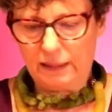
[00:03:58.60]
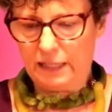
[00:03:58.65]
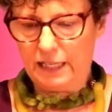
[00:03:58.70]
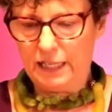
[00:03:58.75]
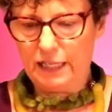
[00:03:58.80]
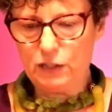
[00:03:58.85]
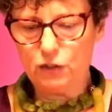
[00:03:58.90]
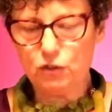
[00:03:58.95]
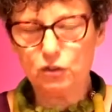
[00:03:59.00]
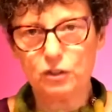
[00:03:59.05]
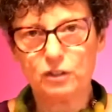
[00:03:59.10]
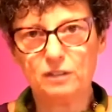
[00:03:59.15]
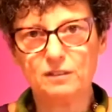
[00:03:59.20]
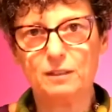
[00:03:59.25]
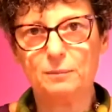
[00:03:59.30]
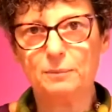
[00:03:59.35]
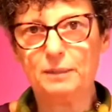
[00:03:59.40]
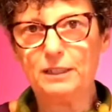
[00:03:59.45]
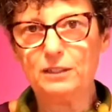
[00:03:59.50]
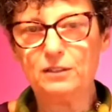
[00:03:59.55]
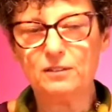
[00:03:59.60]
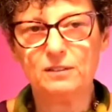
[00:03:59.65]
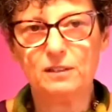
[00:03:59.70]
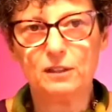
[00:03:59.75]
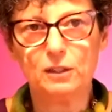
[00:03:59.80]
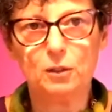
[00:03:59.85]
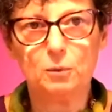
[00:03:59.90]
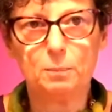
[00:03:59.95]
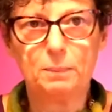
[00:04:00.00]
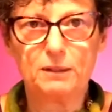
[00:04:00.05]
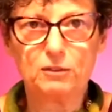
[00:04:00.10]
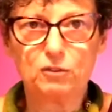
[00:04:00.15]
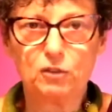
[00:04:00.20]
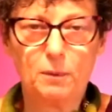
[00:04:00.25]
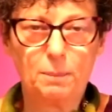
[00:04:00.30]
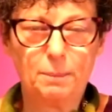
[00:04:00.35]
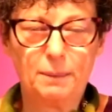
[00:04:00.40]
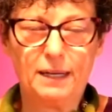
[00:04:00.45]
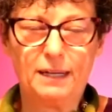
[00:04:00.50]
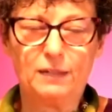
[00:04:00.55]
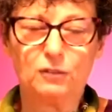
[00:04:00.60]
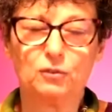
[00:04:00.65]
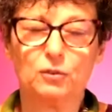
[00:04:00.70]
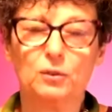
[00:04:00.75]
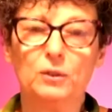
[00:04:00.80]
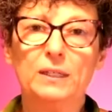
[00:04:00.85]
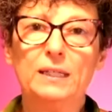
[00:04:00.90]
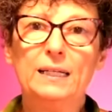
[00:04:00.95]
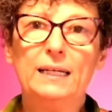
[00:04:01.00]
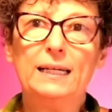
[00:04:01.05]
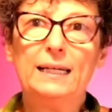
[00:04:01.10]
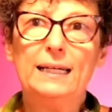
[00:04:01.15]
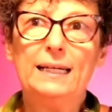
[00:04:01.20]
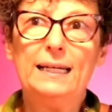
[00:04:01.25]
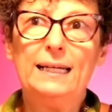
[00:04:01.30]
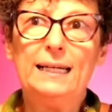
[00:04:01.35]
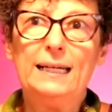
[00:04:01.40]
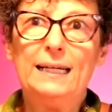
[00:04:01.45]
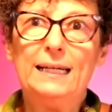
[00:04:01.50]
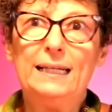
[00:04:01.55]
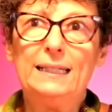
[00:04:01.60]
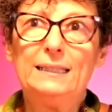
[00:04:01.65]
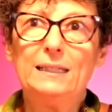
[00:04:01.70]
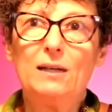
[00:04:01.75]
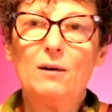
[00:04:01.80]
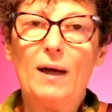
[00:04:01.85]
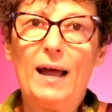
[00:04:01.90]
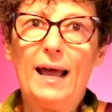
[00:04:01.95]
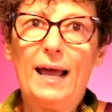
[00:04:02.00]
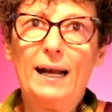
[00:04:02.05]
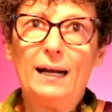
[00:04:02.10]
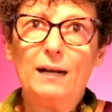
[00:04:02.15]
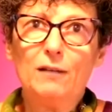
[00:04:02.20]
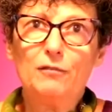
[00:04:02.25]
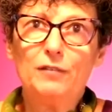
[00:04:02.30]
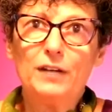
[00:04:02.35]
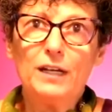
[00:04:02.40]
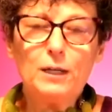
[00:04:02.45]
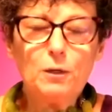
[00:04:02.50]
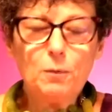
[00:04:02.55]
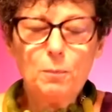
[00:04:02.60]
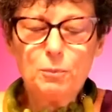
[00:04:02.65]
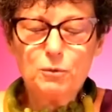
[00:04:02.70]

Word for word: religiosamente seguiu passo a passo. Então, ela veio